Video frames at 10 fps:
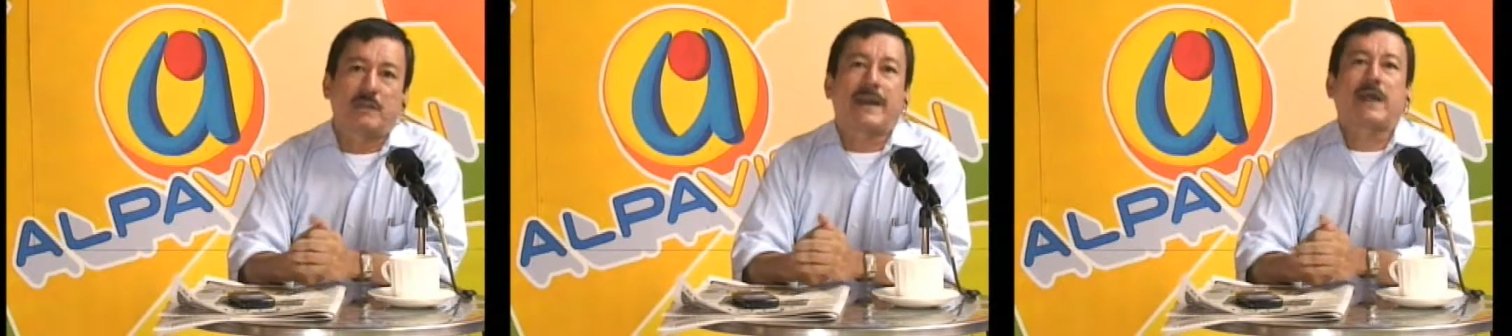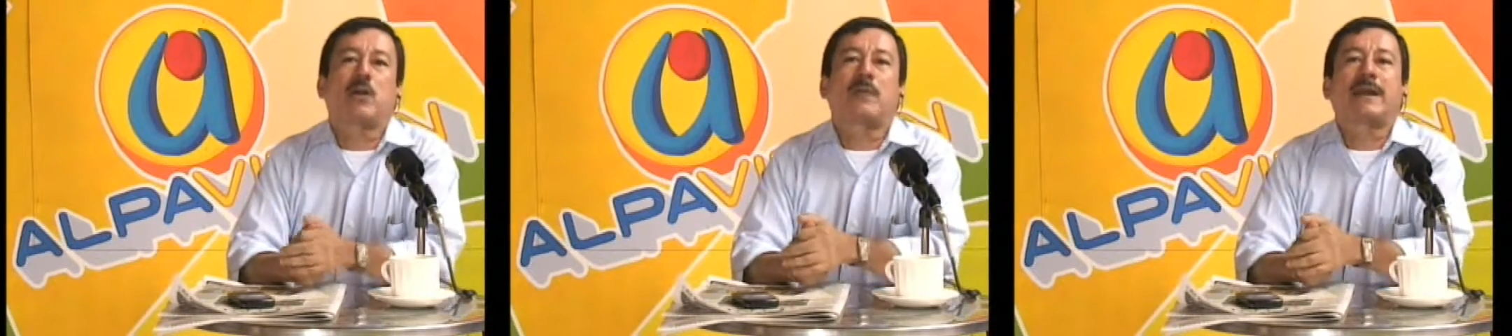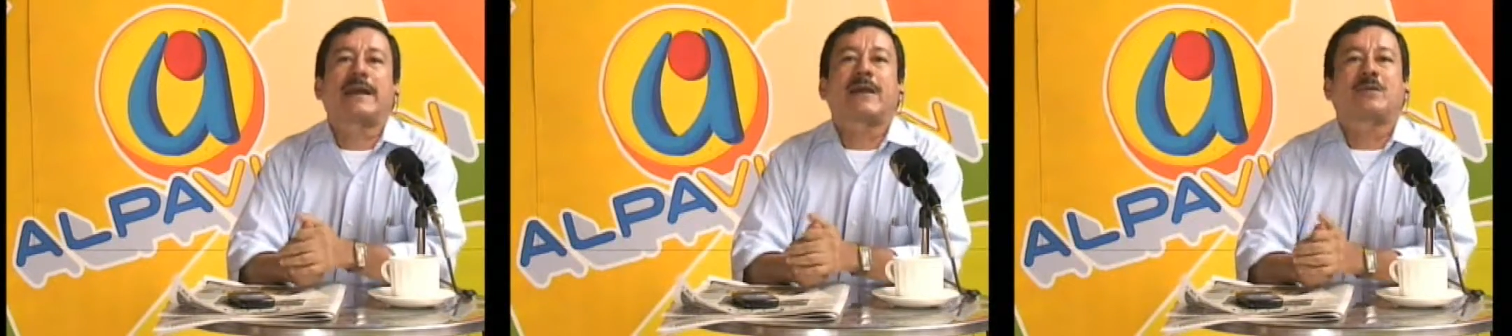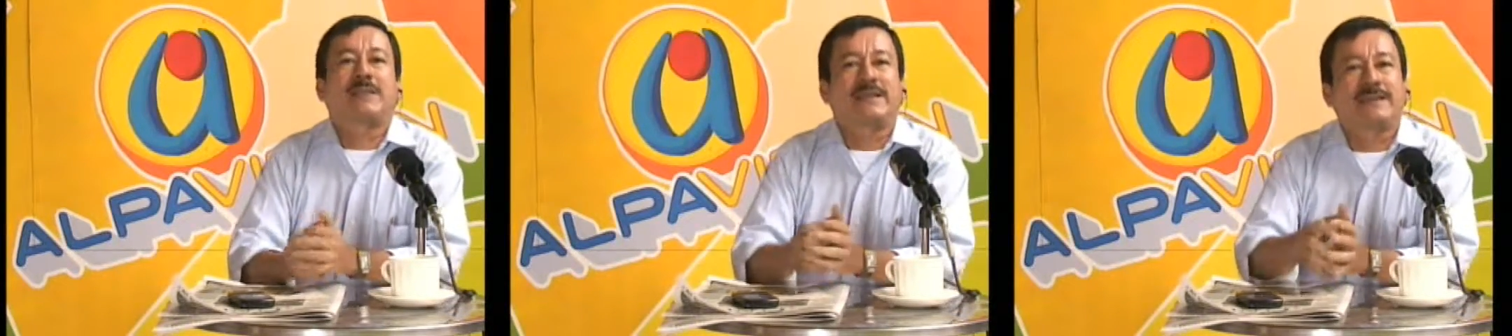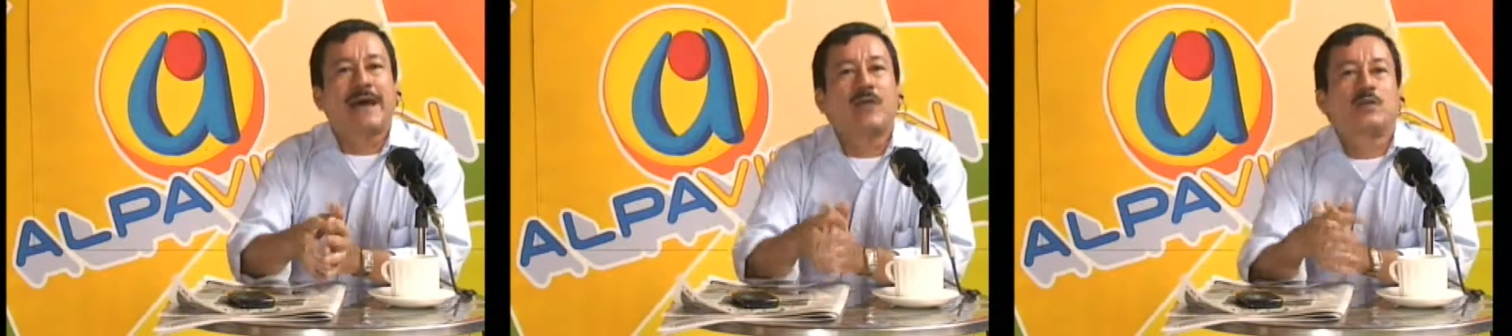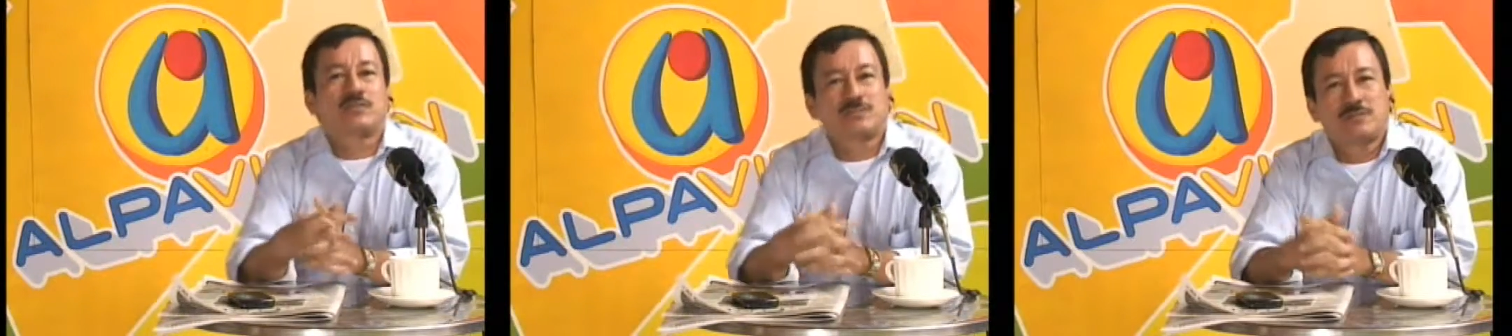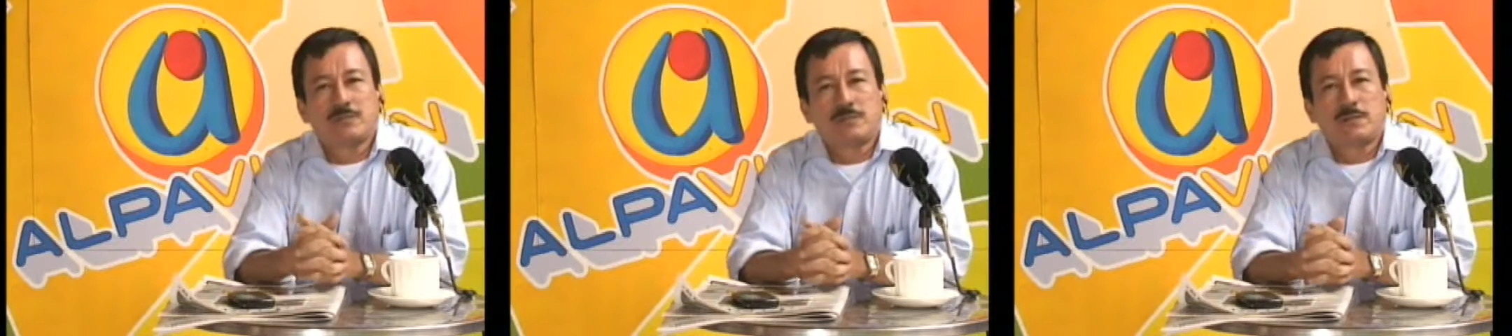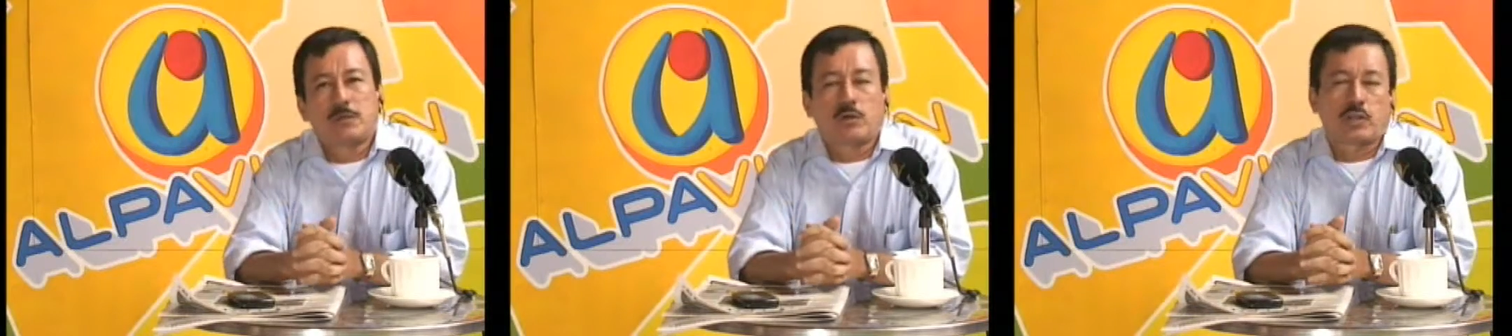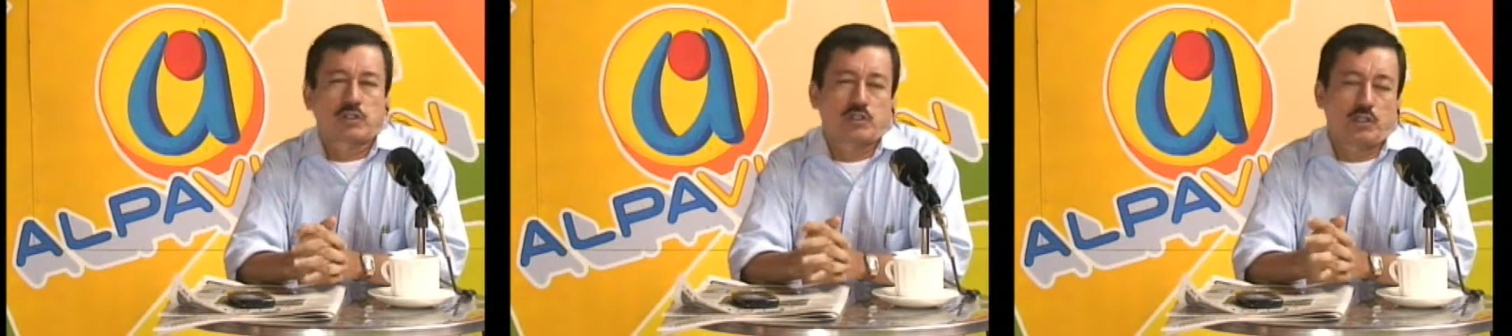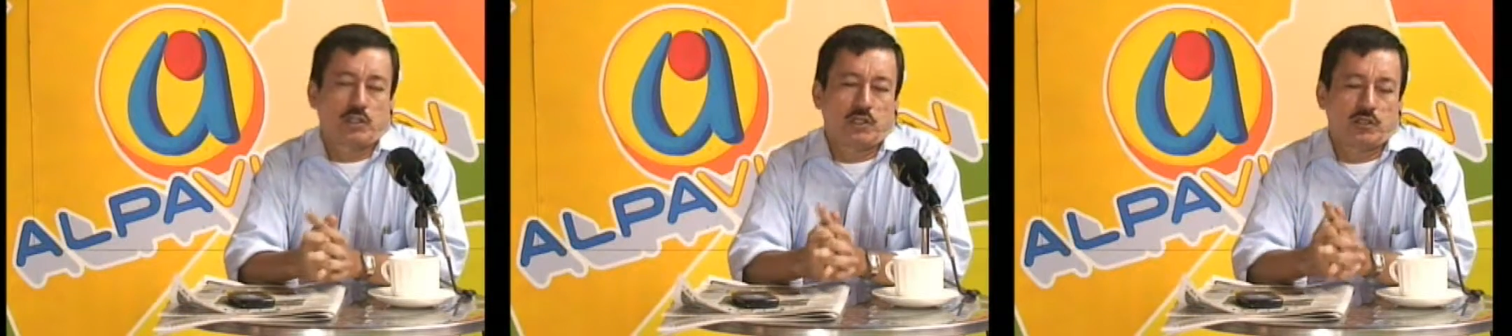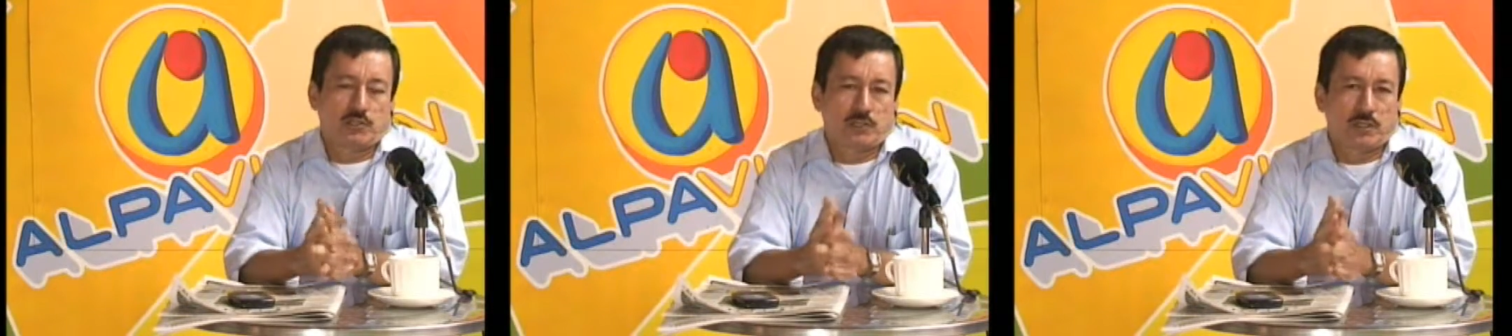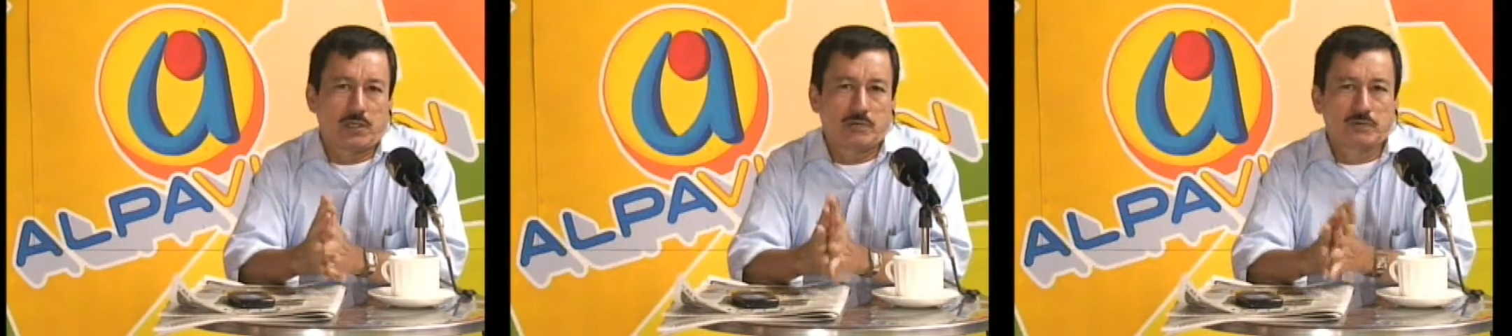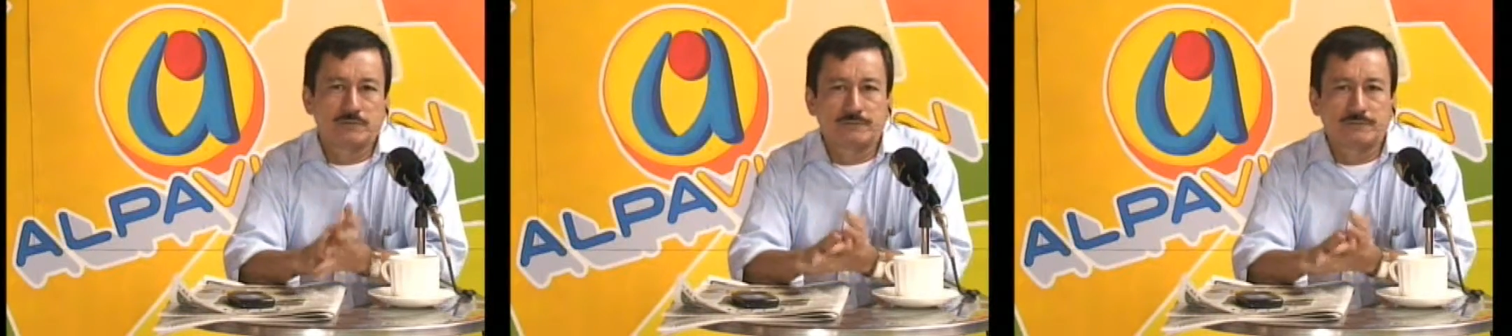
van a comprar carros blindados. Pobrecitos ellos.